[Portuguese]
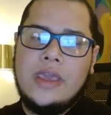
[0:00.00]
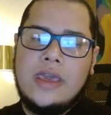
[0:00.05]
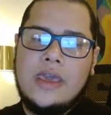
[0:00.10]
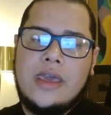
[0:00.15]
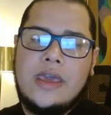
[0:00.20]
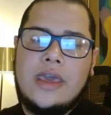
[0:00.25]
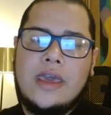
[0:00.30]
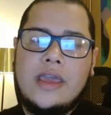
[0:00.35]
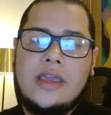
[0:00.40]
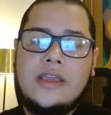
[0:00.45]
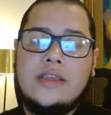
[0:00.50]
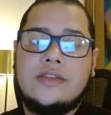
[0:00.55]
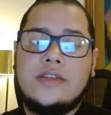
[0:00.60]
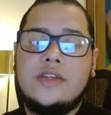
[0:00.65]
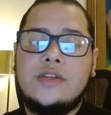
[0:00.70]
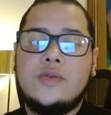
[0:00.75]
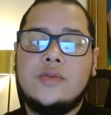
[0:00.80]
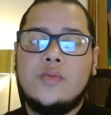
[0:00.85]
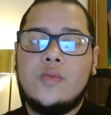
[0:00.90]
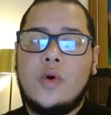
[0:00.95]
É,
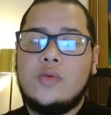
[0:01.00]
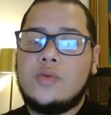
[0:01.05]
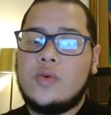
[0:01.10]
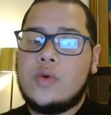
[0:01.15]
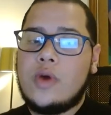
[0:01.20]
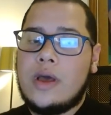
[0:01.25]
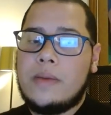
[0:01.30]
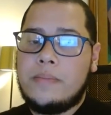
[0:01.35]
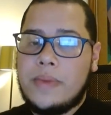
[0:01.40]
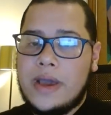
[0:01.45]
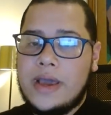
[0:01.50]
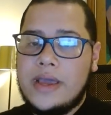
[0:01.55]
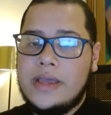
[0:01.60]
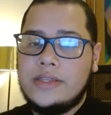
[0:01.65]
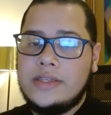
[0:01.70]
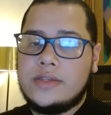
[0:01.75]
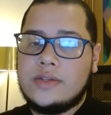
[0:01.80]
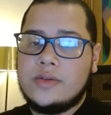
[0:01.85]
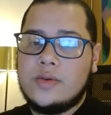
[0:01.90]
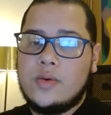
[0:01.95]
existe um outro
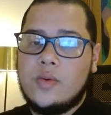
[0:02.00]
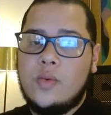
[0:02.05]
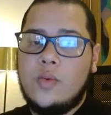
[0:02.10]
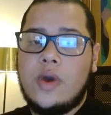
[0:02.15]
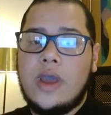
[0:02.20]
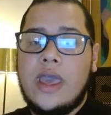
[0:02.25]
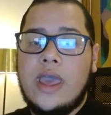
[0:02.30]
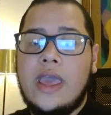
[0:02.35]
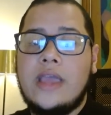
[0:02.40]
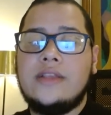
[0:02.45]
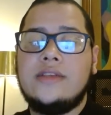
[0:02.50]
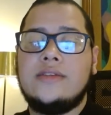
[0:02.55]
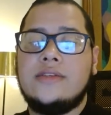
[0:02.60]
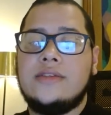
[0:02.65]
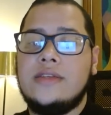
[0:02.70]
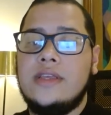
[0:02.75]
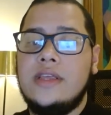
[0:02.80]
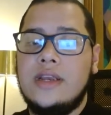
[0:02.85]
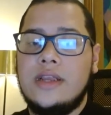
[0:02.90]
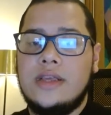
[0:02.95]
rapaz, o Ed
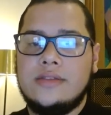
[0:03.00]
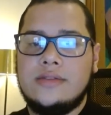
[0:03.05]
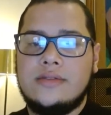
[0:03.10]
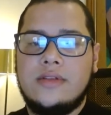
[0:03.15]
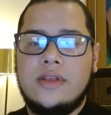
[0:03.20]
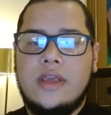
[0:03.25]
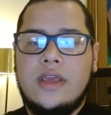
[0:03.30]
Zillan,